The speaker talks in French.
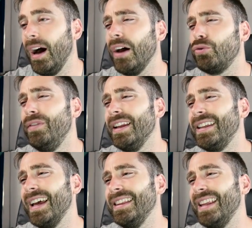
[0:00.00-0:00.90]
Ah, je voulais les
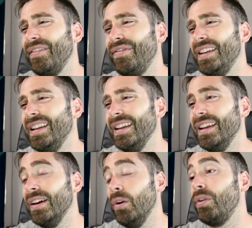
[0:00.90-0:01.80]
quatre
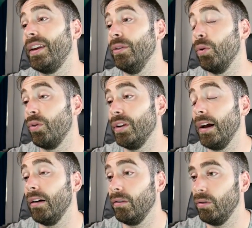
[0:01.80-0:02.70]
d'affilée. Ok, donc on a...